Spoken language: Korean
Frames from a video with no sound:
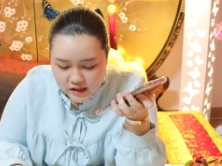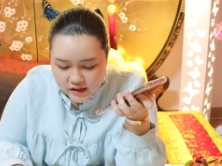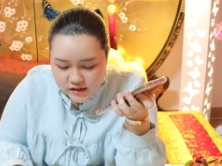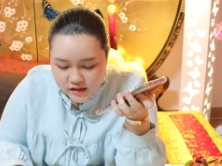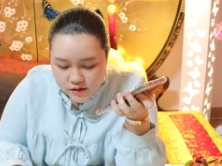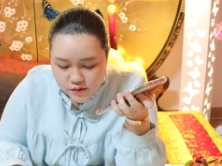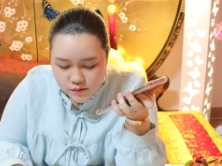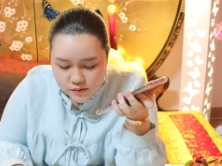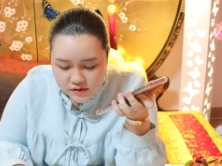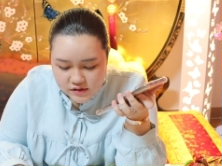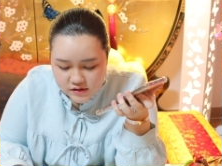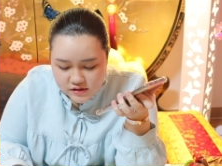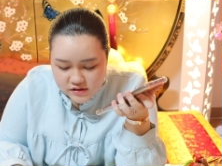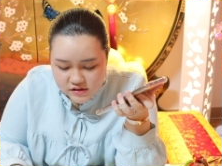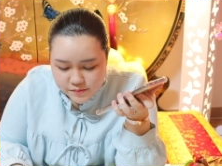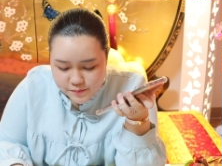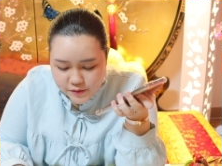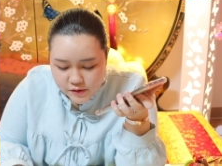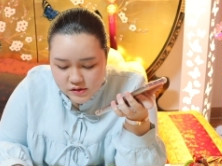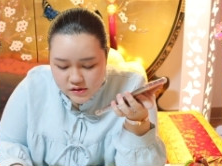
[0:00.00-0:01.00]
안 해도 그냥
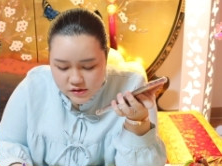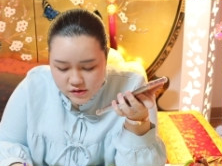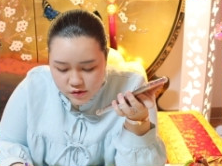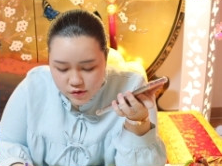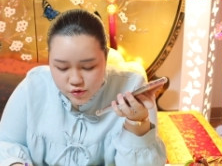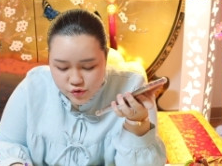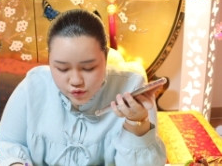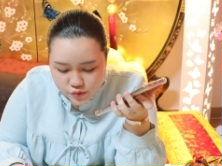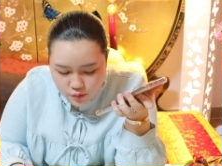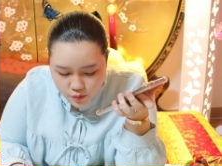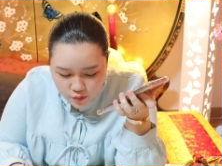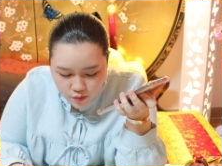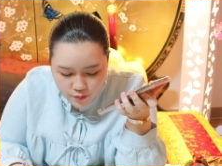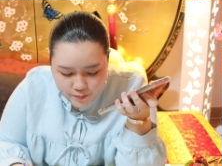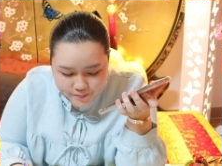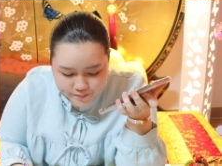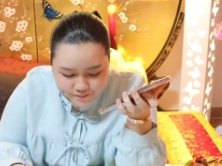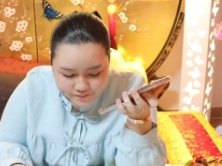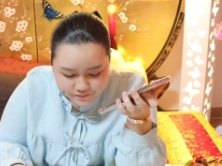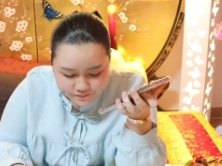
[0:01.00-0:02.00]
그 편 들어주고
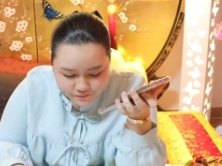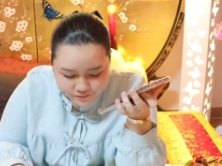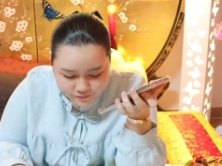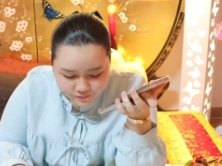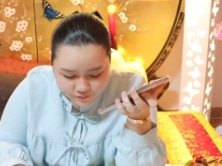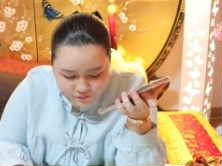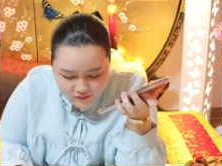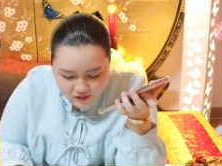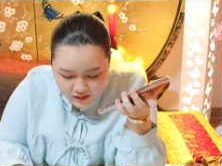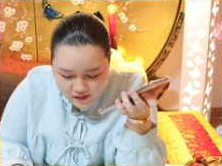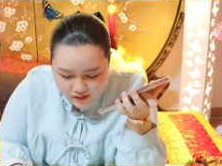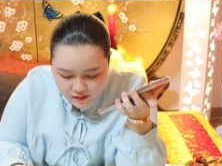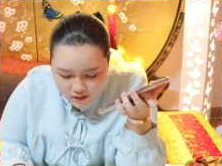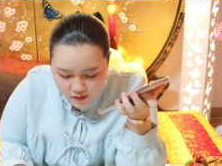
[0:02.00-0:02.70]
네.